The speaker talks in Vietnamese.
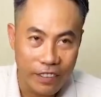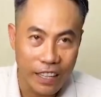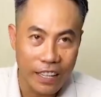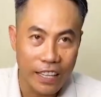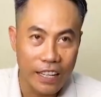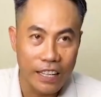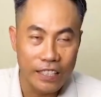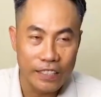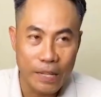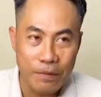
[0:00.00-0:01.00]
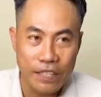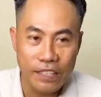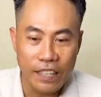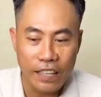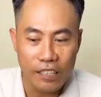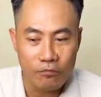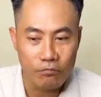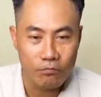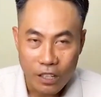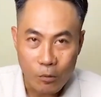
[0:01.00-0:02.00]
và Kim xin à,
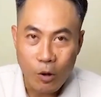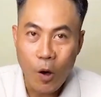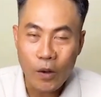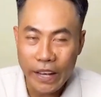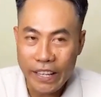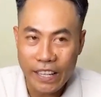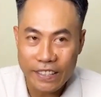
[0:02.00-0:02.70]
công bố cái